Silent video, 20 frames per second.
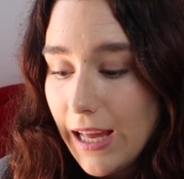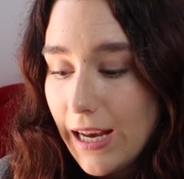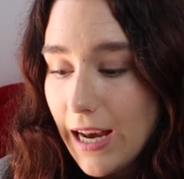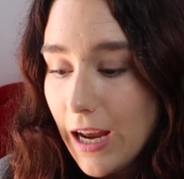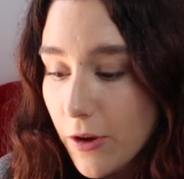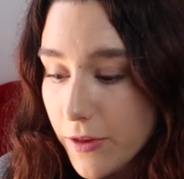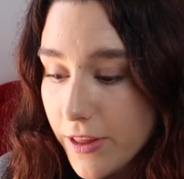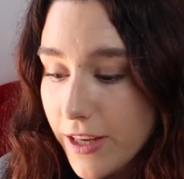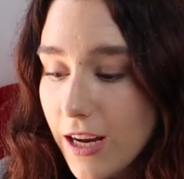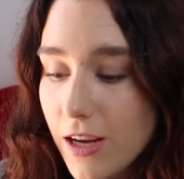
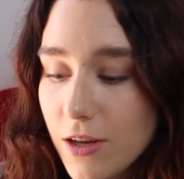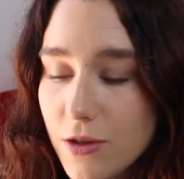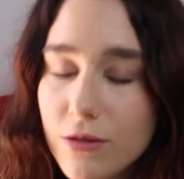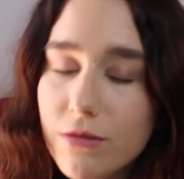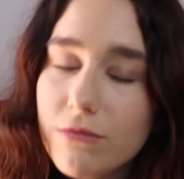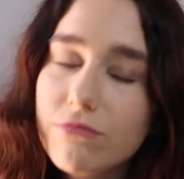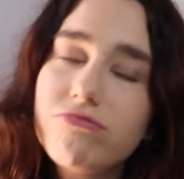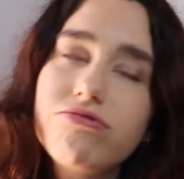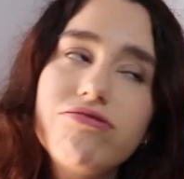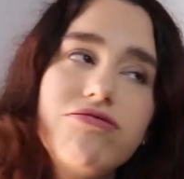La cocina
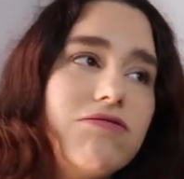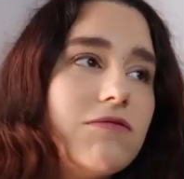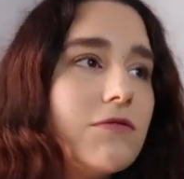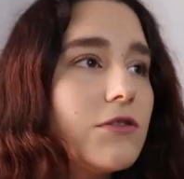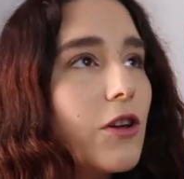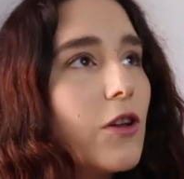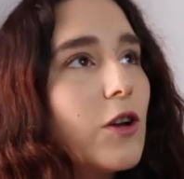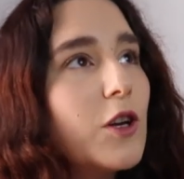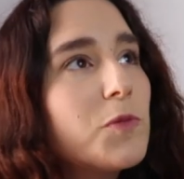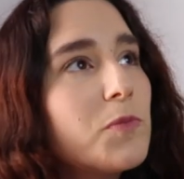es
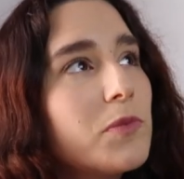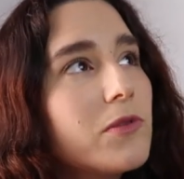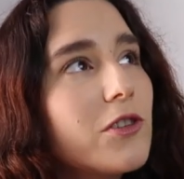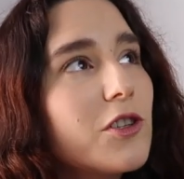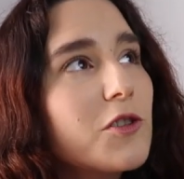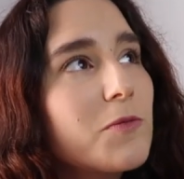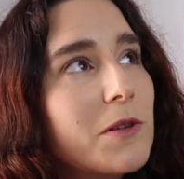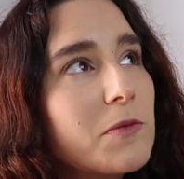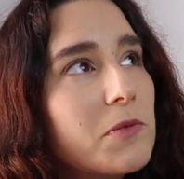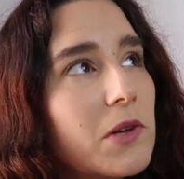uno de los
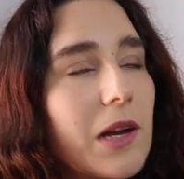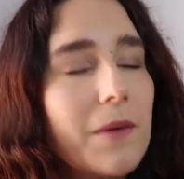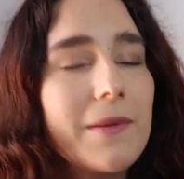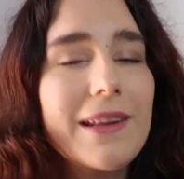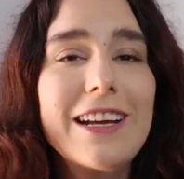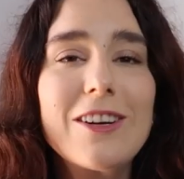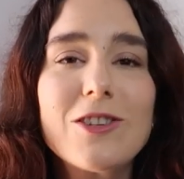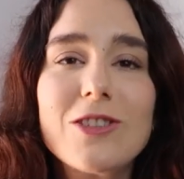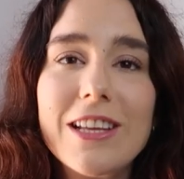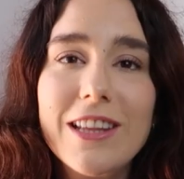puntos más
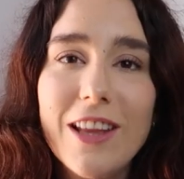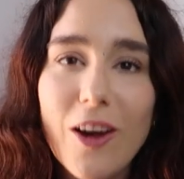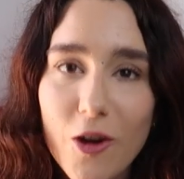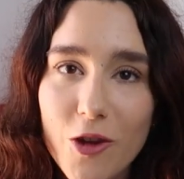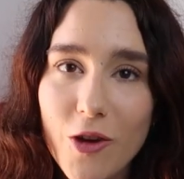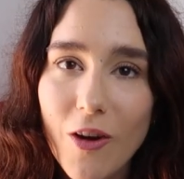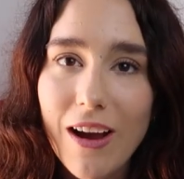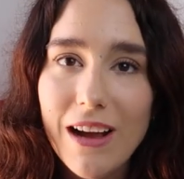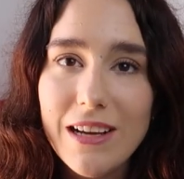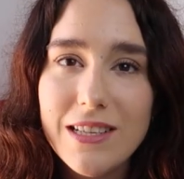problemáticos que
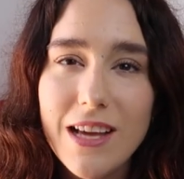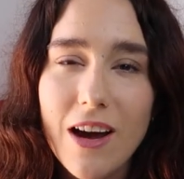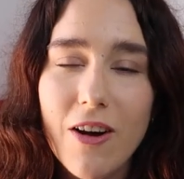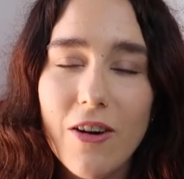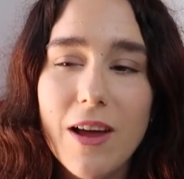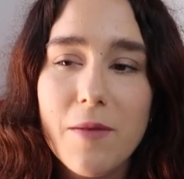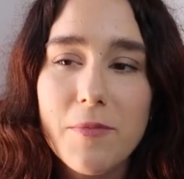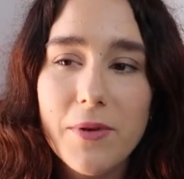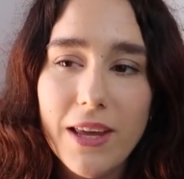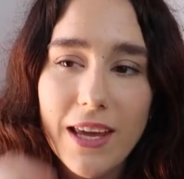tengo yo en casa
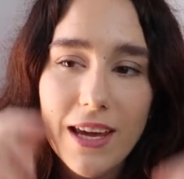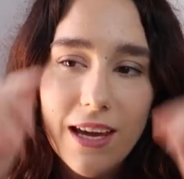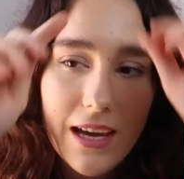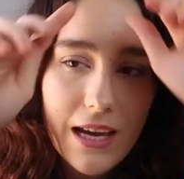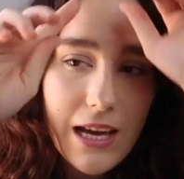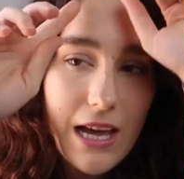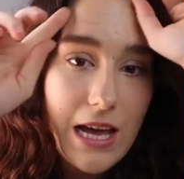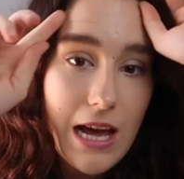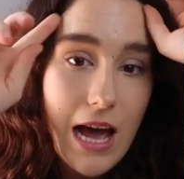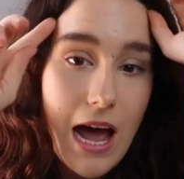ahora
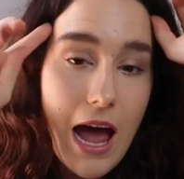porque